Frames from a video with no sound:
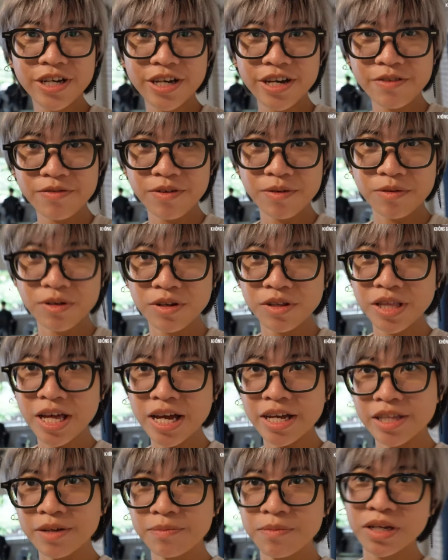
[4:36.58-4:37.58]
hiện
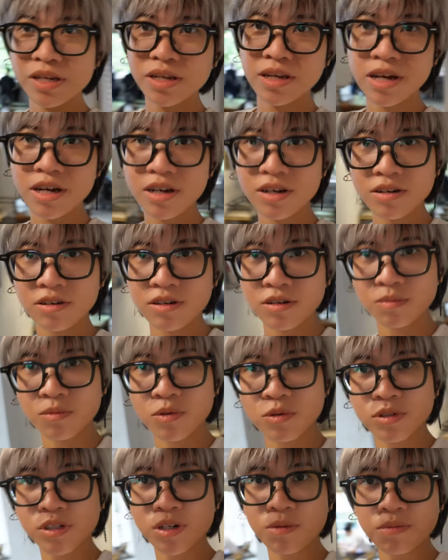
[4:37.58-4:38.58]
tại thì mình đang ở
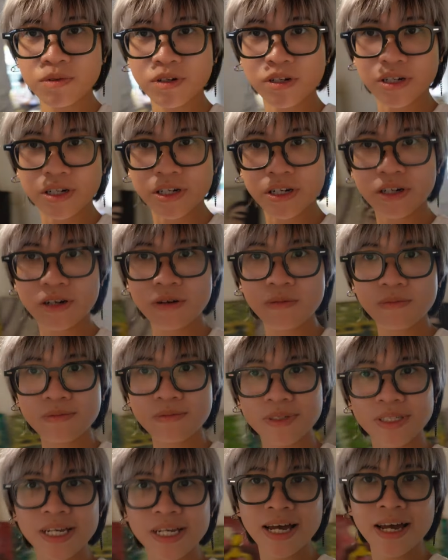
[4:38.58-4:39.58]
một trong cái không
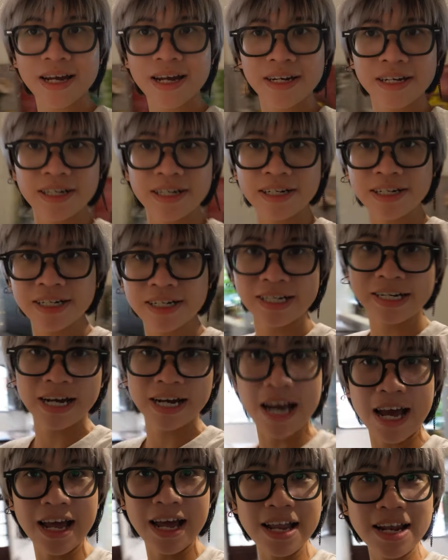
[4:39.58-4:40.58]
gian
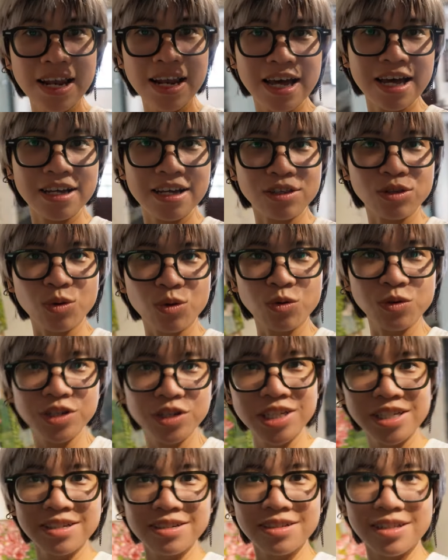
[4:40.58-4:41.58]
khá là tối
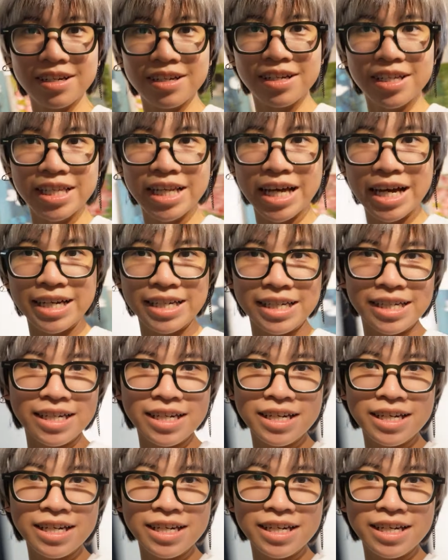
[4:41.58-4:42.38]
như thế này